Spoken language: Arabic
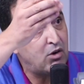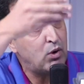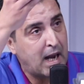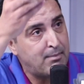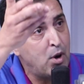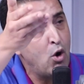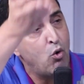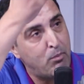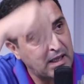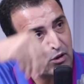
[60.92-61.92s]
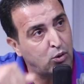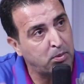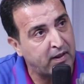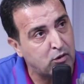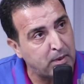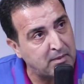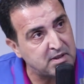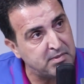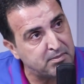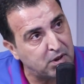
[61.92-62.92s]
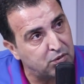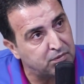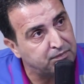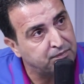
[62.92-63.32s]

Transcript: ولعب ومن بعد الكلوب خذاته ب 500 مليون